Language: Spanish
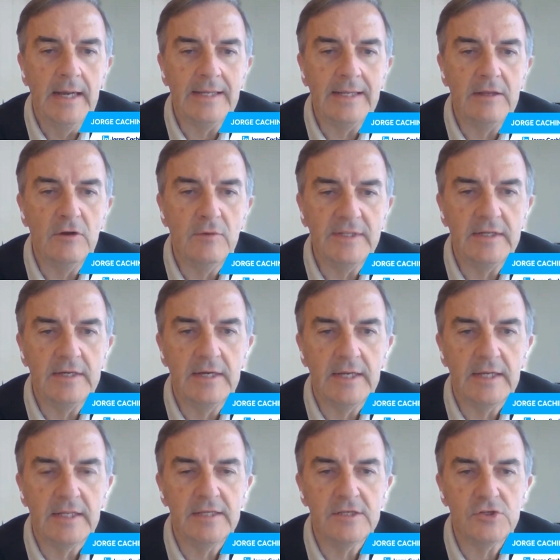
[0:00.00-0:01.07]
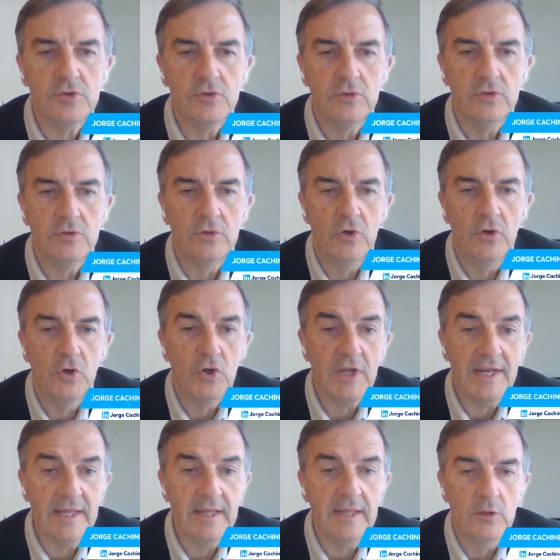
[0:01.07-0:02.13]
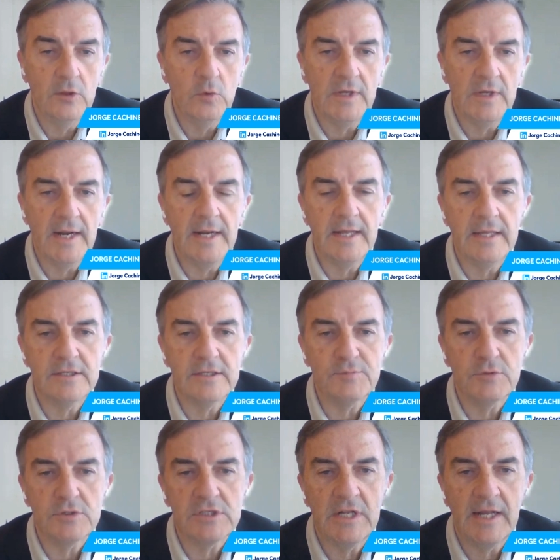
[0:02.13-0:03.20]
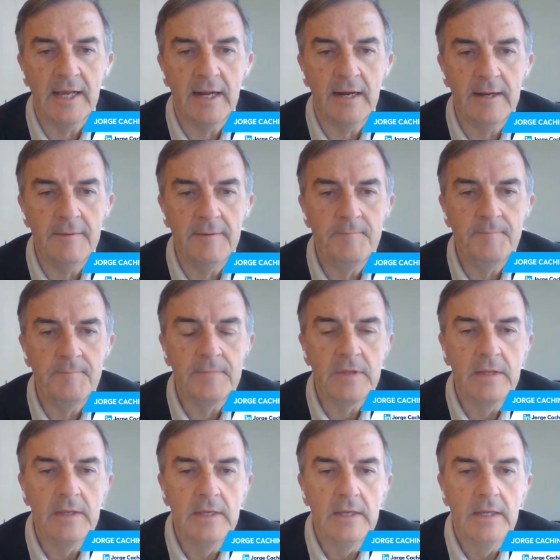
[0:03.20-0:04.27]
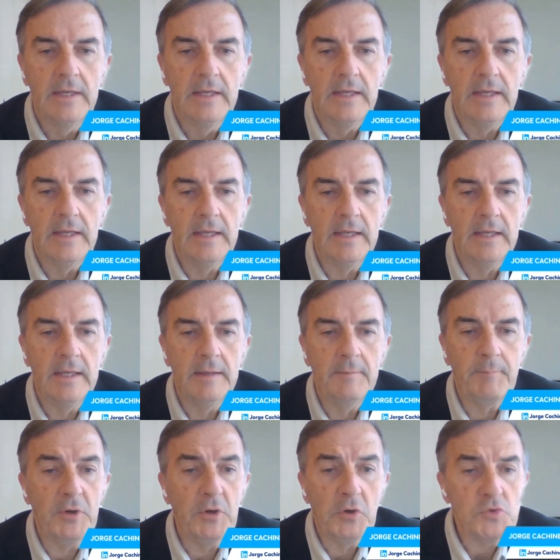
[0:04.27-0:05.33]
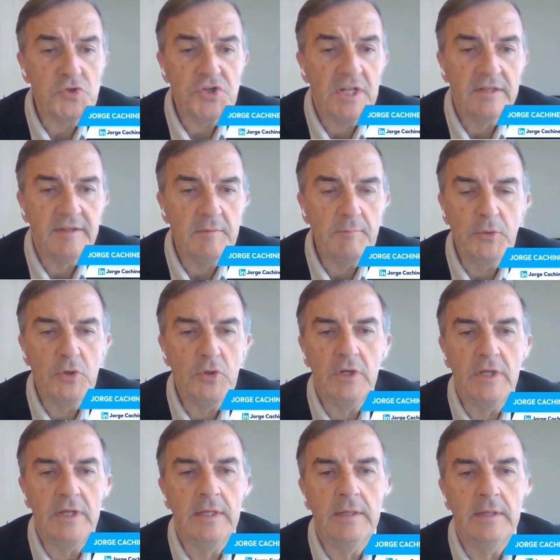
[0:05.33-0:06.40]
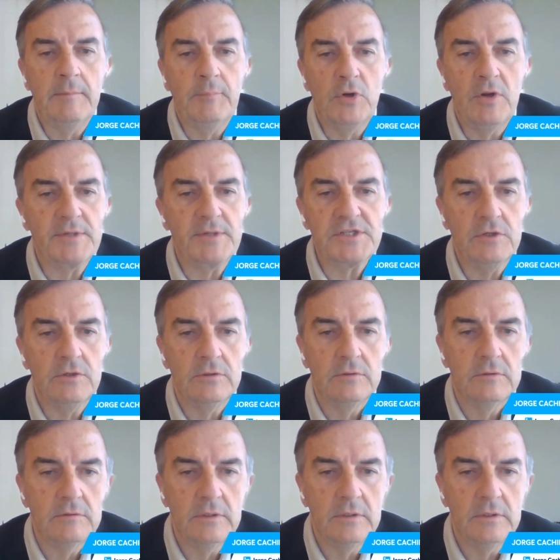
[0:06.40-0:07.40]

al que no va a tener acceso lo que quede de Ucrania después de la guerra. Eh, pero a Rusia el tiempo no le pone presión.